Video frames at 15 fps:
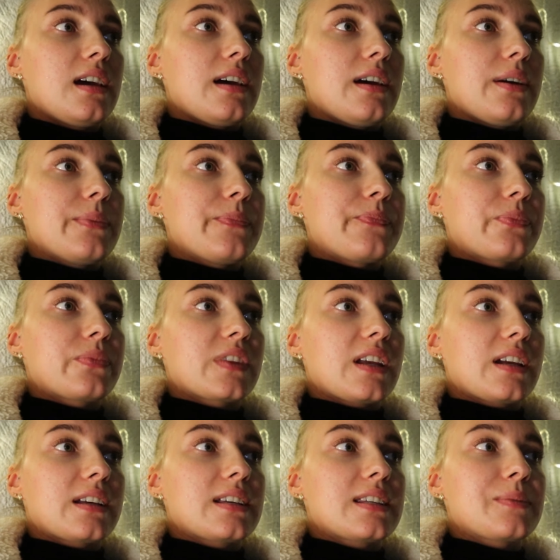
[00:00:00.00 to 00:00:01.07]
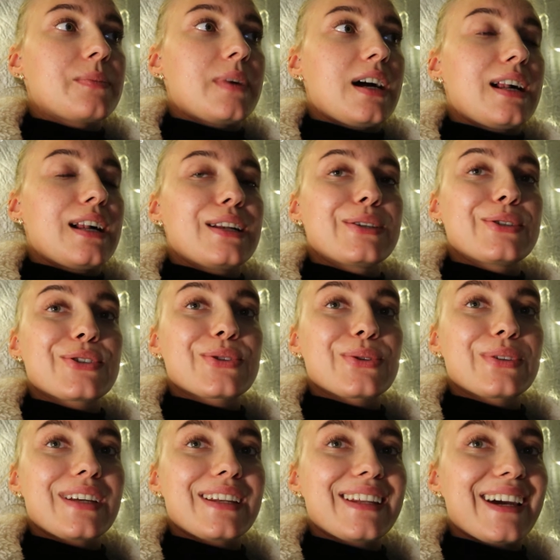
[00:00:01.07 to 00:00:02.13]
ähm, denke ich mal eine
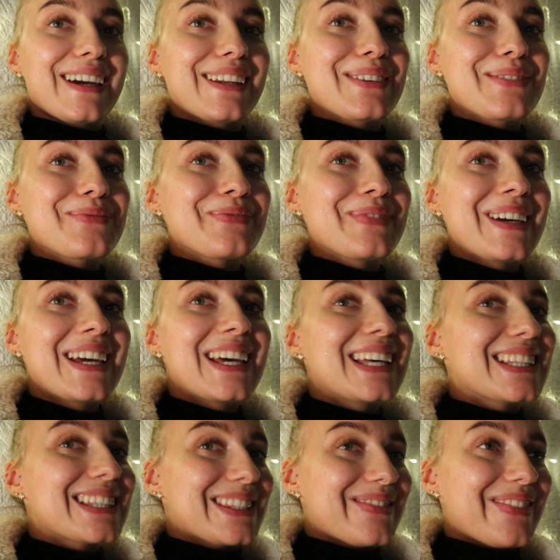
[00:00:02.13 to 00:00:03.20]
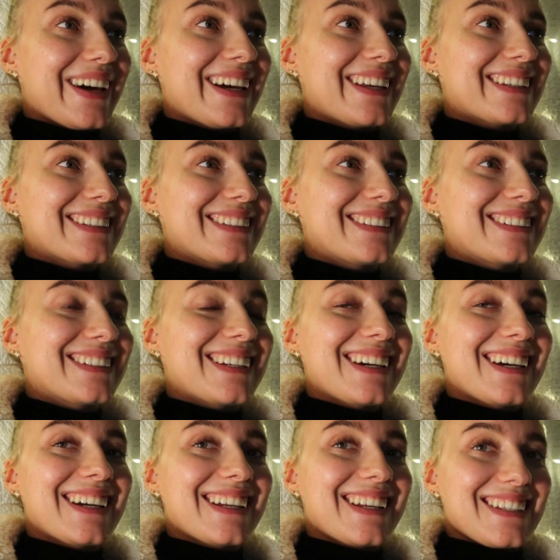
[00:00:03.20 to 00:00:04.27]
Stunde an einem zweiten
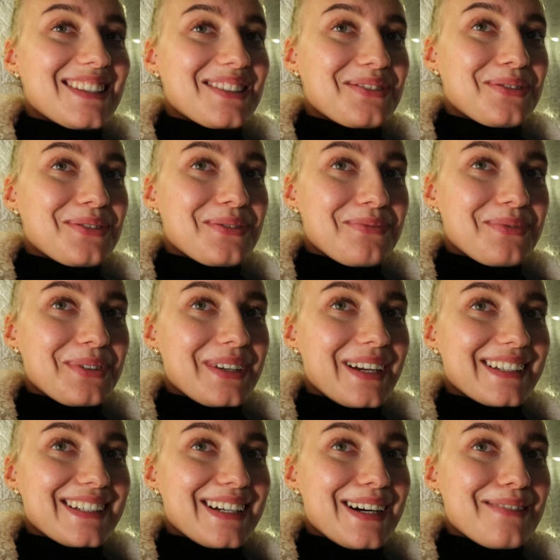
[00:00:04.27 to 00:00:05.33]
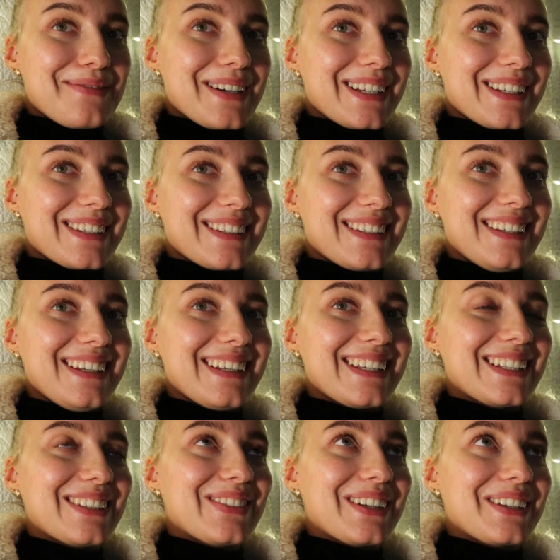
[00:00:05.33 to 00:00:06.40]
ganz coolen Projekt arbeiten.
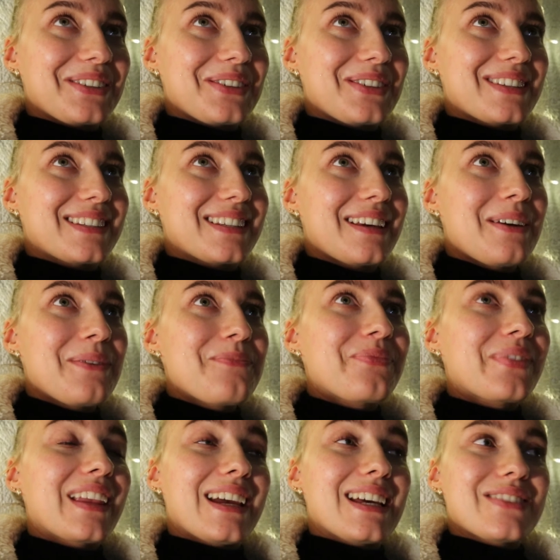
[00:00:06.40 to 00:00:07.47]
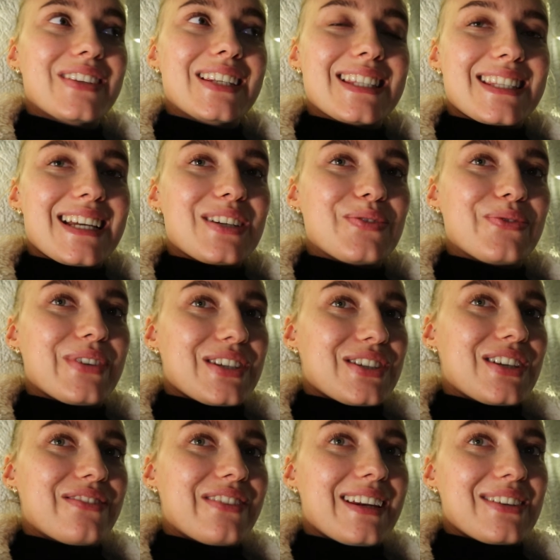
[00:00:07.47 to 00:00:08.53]
Ich werde euch Erst wenn das Datum
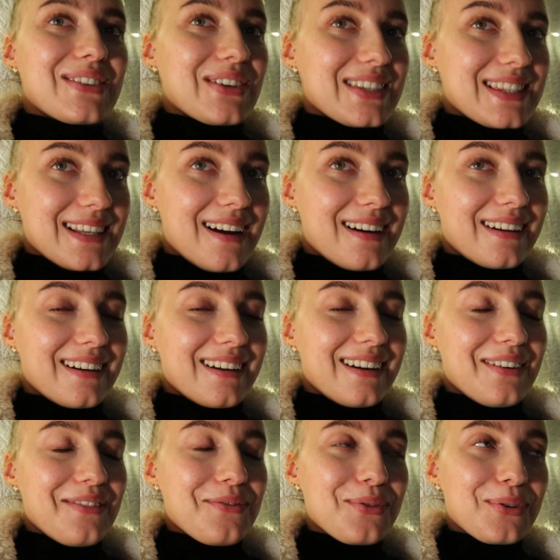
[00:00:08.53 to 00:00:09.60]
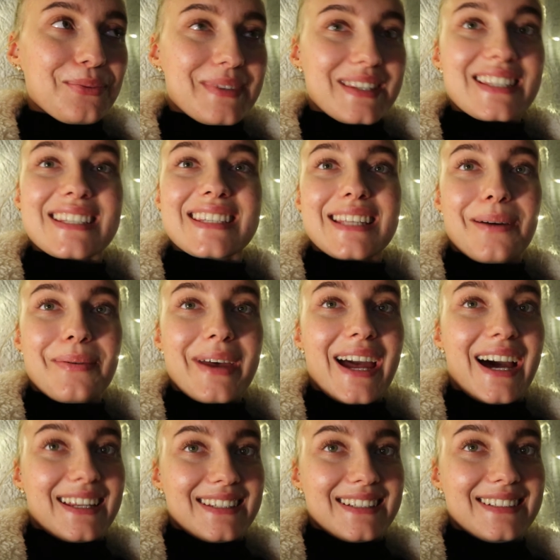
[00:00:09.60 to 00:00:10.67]
feststeht, werde ich euch sagen, worum es sich dabei
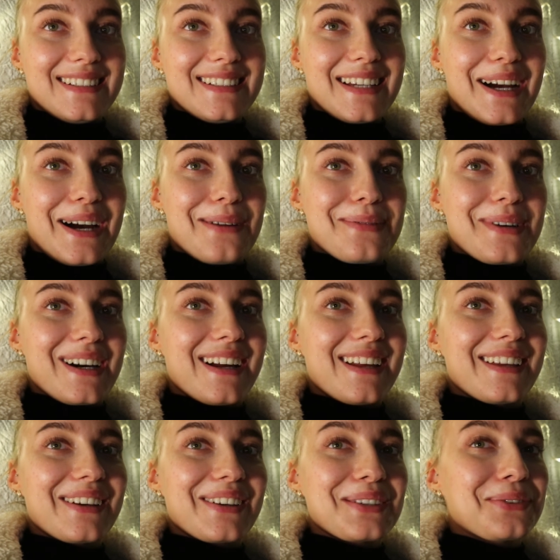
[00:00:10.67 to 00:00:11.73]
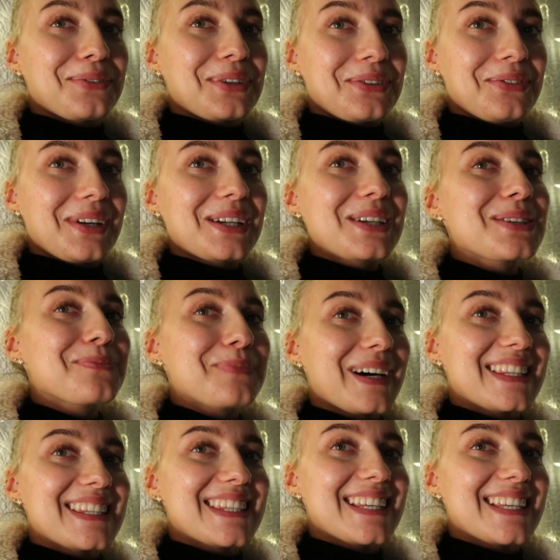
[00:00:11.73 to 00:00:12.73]
handelt. Aber ihr könnt auf jeden Fall gespannt